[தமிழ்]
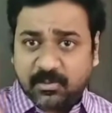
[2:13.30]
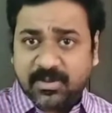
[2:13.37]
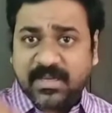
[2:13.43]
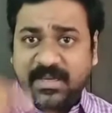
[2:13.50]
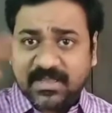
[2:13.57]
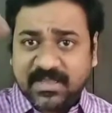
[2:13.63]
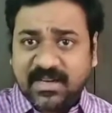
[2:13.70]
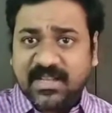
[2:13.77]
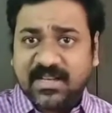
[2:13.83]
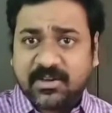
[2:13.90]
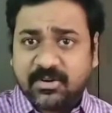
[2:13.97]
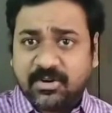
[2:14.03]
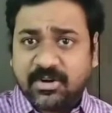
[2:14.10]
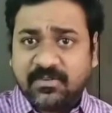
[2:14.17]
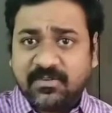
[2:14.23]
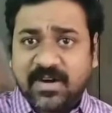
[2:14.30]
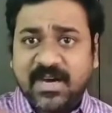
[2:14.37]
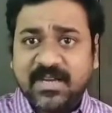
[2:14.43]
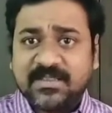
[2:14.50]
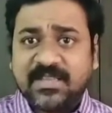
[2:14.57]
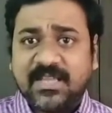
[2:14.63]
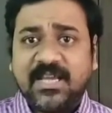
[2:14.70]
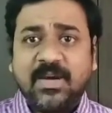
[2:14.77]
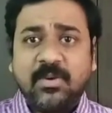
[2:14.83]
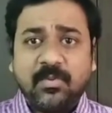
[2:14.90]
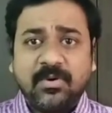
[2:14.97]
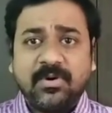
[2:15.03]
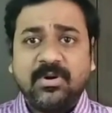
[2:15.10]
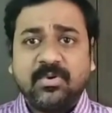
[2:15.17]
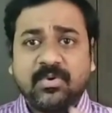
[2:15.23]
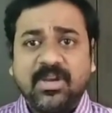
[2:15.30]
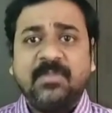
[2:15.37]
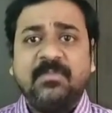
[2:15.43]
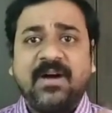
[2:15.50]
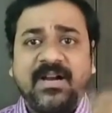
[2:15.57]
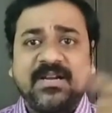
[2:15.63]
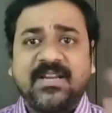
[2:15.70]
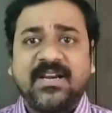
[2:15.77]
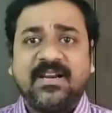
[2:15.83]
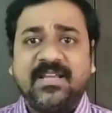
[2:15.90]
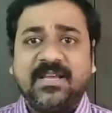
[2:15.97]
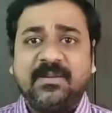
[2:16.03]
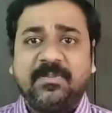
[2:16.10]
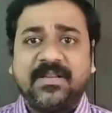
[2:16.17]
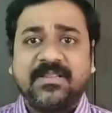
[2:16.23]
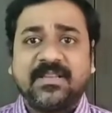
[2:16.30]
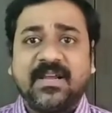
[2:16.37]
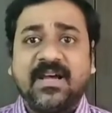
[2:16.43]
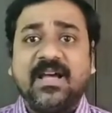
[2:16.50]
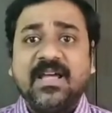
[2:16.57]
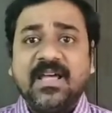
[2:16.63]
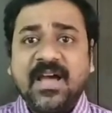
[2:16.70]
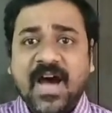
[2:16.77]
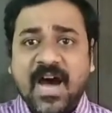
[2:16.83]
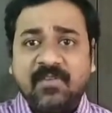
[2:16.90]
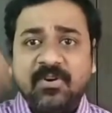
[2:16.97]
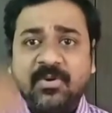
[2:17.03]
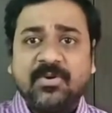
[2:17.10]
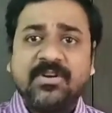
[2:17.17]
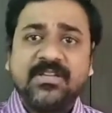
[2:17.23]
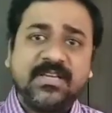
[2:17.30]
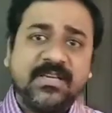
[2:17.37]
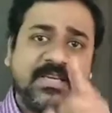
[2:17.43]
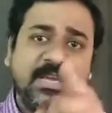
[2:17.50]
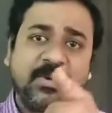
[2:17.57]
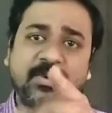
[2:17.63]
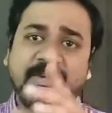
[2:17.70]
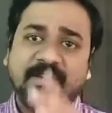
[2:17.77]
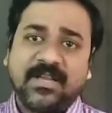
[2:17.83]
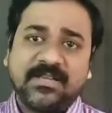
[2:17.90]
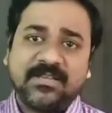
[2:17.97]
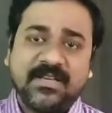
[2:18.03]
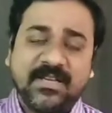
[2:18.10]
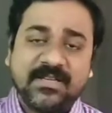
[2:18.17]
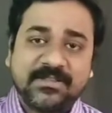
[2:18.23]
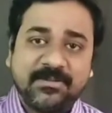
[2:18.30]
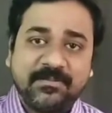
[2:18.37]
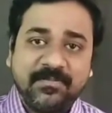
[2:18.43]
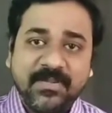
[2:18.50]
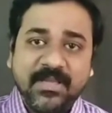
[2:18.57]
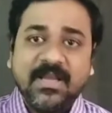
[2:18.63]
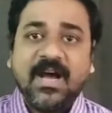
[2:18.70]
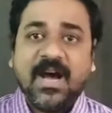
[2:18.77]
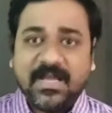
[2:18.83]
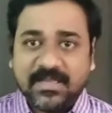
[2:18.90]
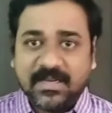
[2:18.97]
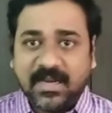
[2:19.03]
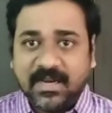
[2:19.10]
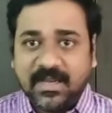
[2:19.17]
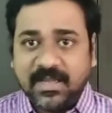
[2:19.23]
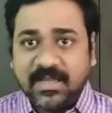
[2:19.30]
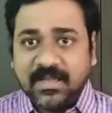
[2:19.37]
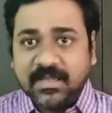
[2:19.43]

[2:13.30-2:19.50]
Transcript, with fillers: உங்க எதிரில் இருக்கிறோட வார்த்தை உங்களுக்குள்ள மாற்றங்கள் ஏற்படுத்தினா அவர் உங்களுக்கு கீ கொடுக்குறாருன்னு அர்த்தம் அதனால